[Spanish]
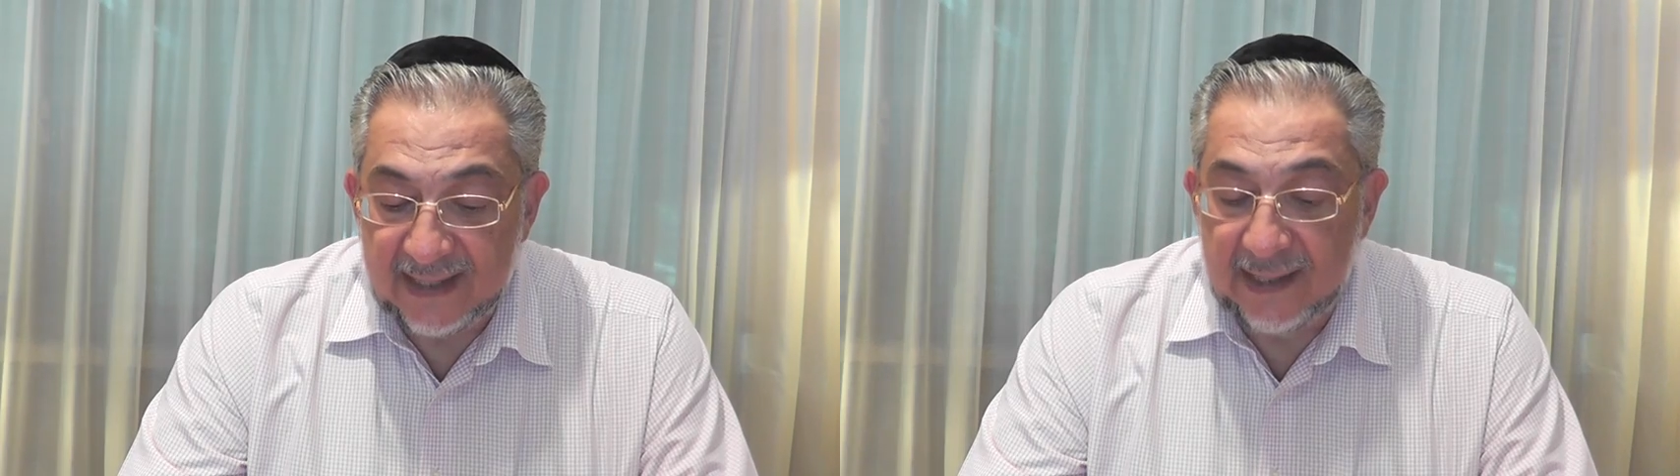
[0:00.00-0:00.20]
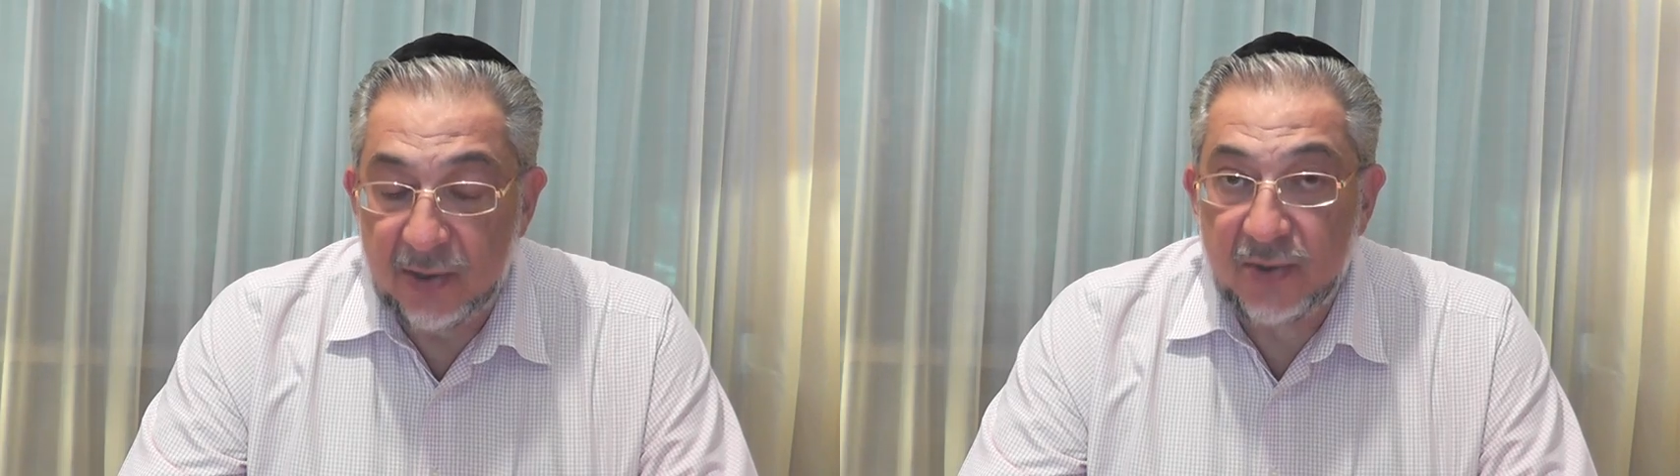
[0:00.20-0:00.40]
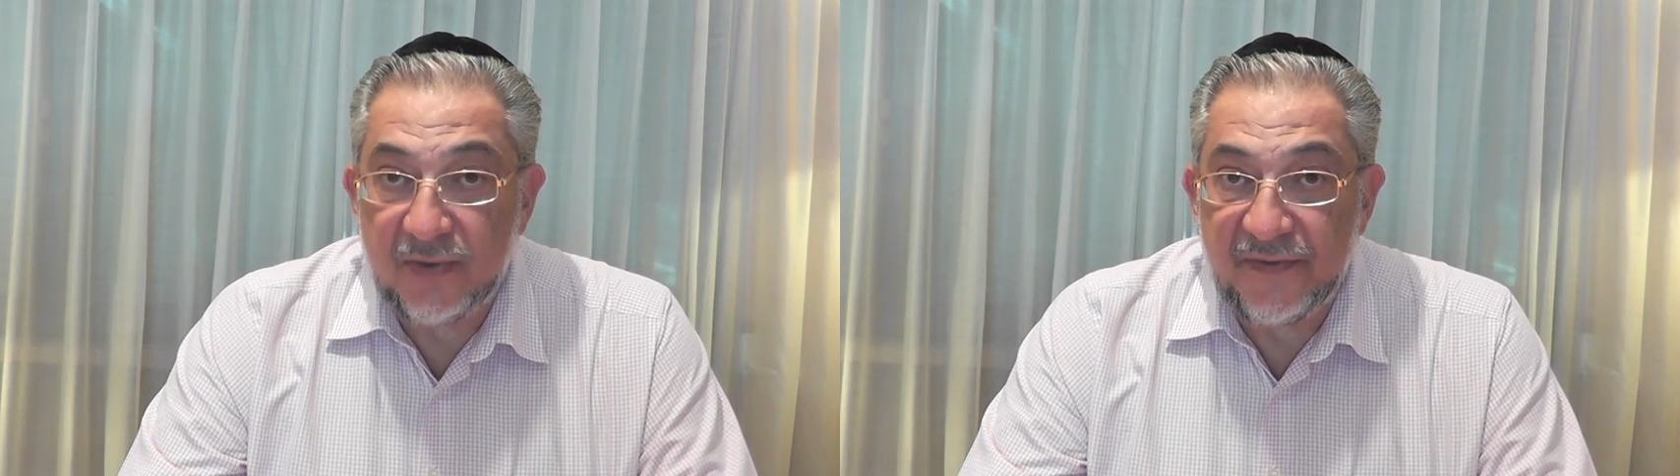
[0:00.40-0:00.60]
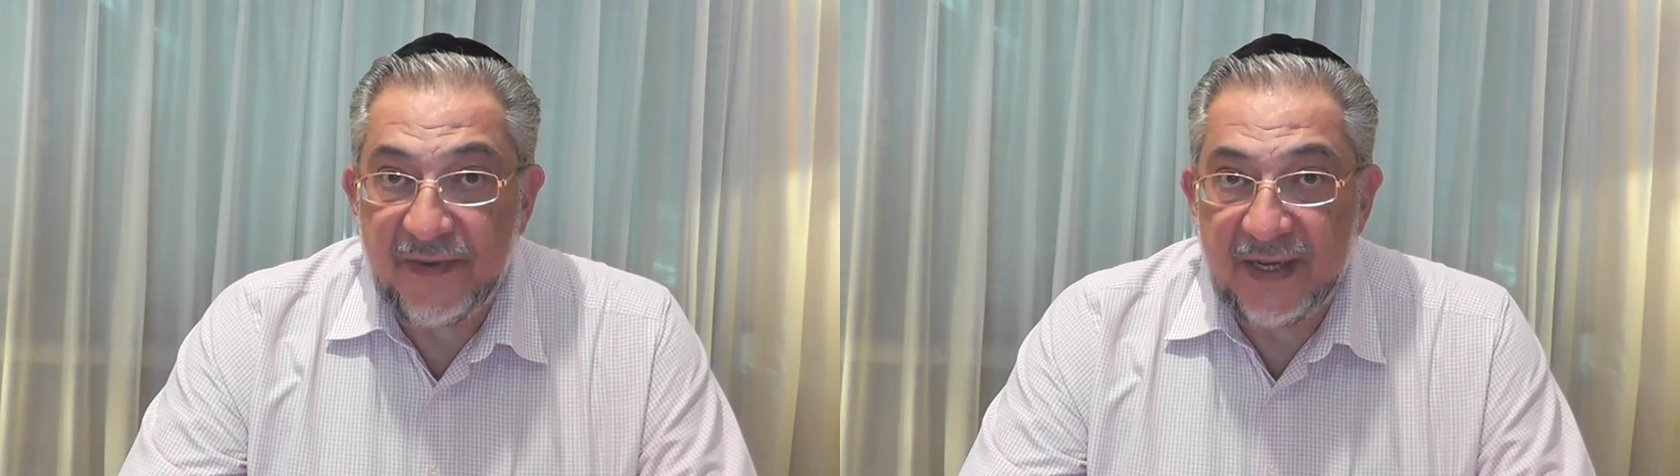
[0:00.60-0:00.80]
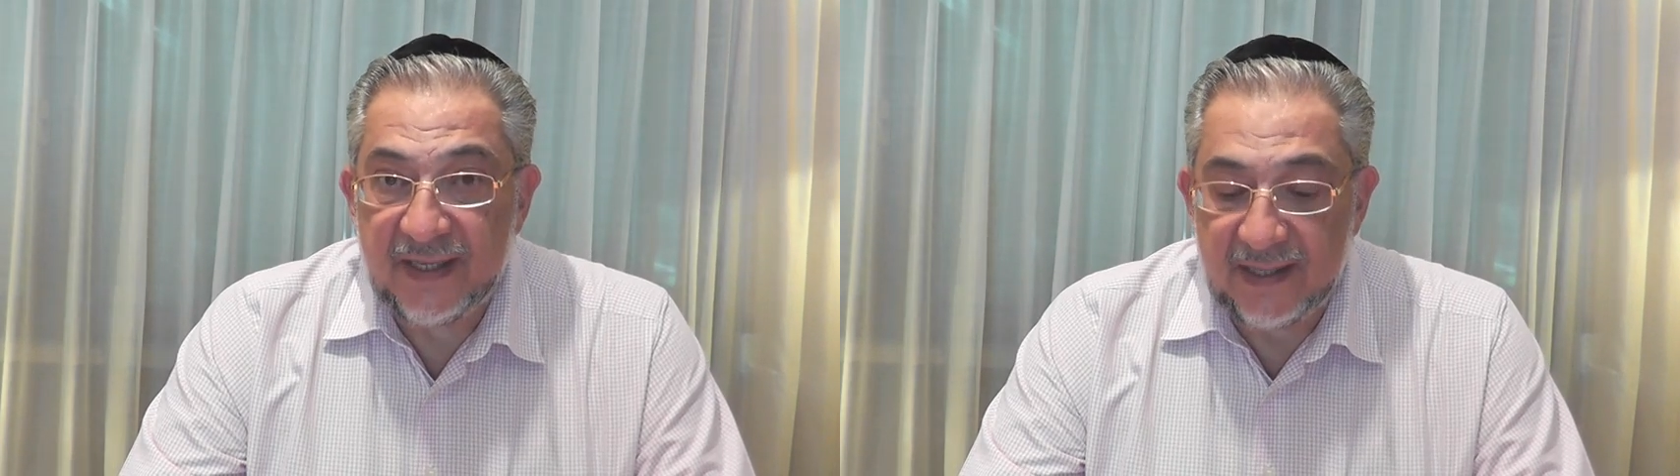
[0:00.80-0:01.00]
hasta los
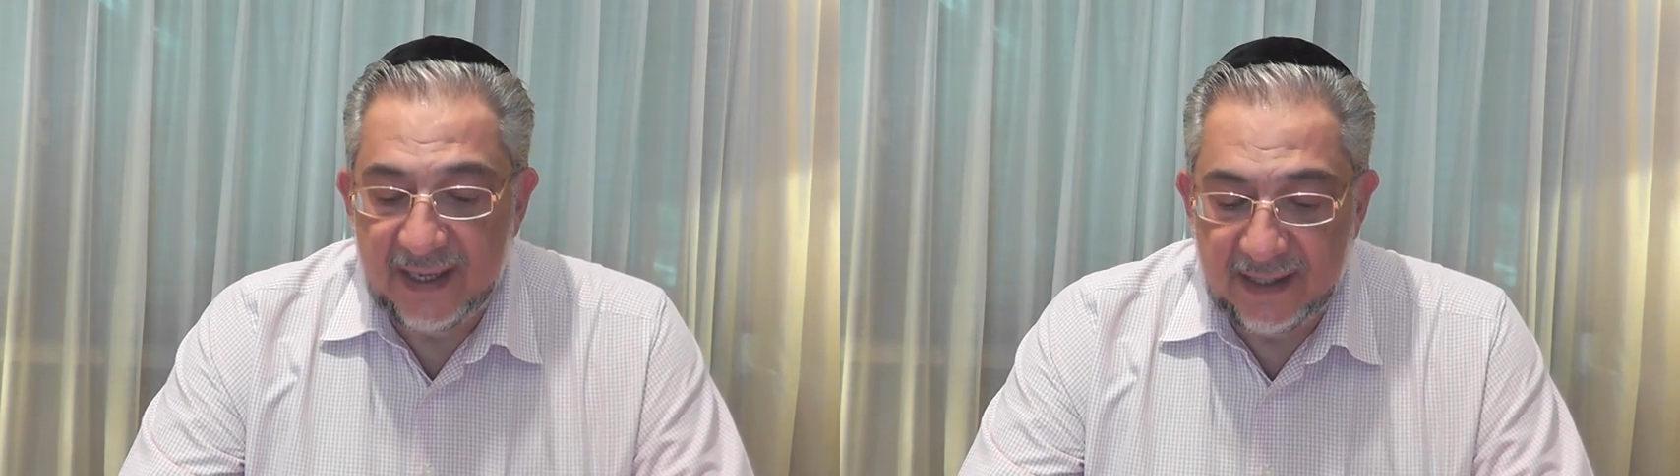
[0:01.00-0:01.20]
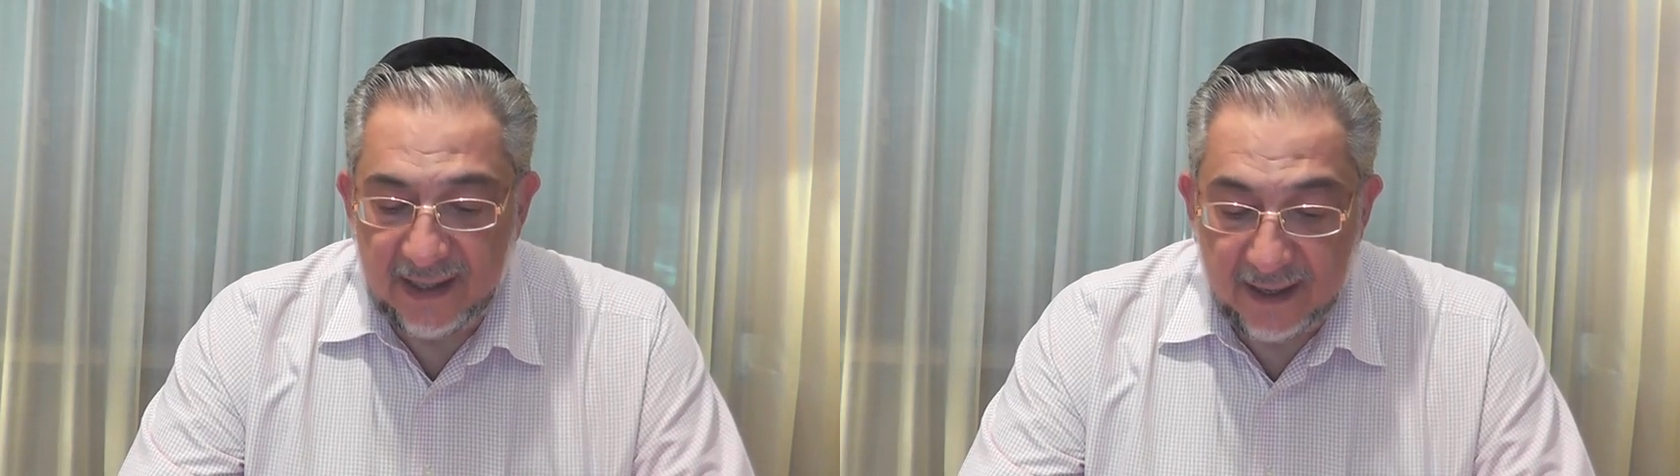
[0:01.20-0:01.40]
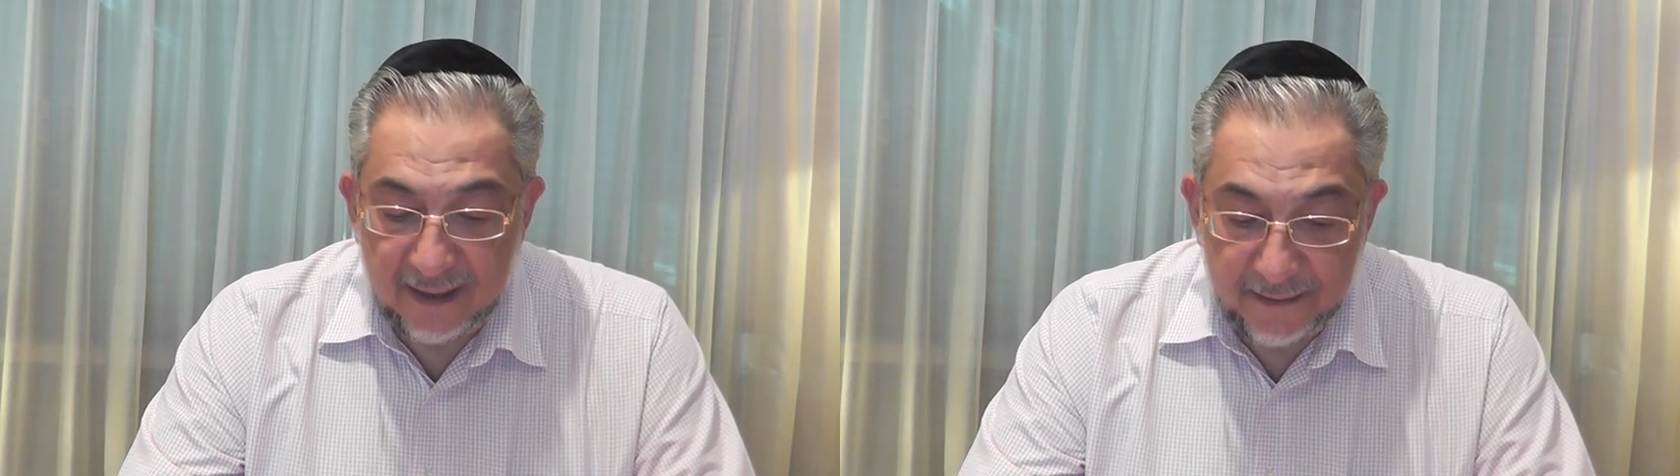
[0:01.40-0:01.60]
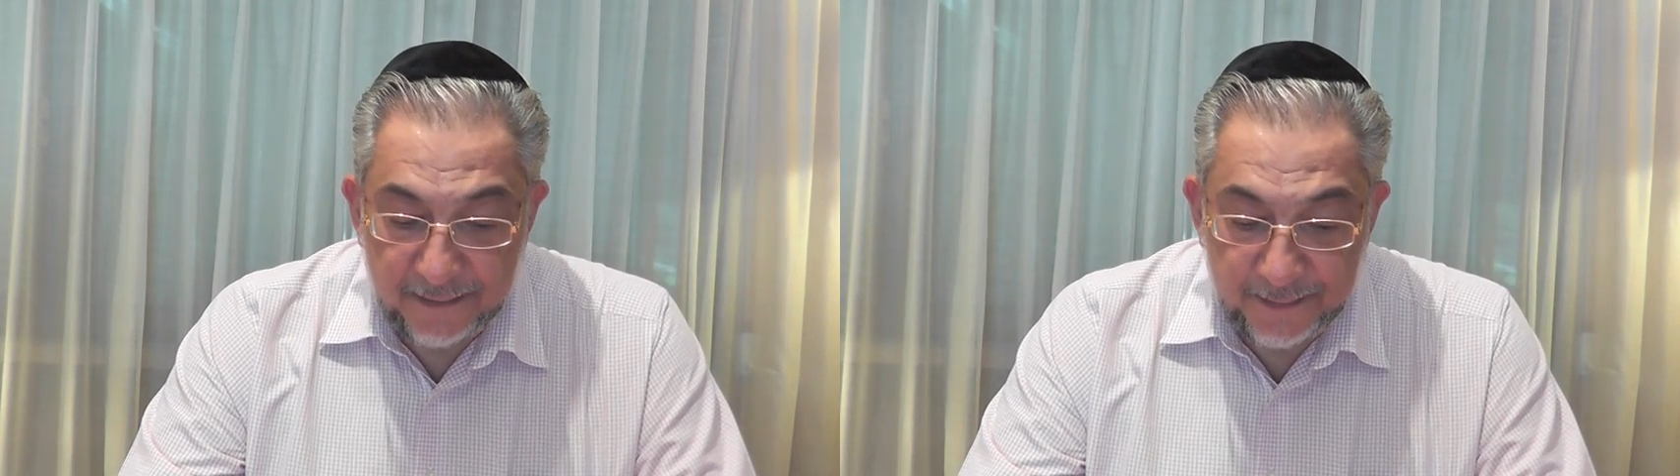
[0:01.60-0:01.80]
confines de la Tierra.